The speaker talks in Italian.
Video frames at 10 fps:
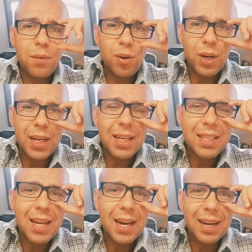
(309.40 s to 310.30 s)
voglio
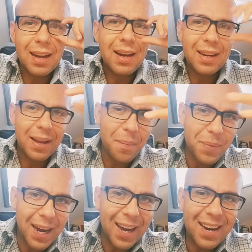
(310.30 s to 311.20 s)
ringraziare anche
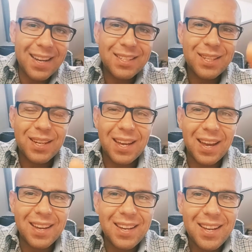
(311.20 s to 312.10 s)
Alex che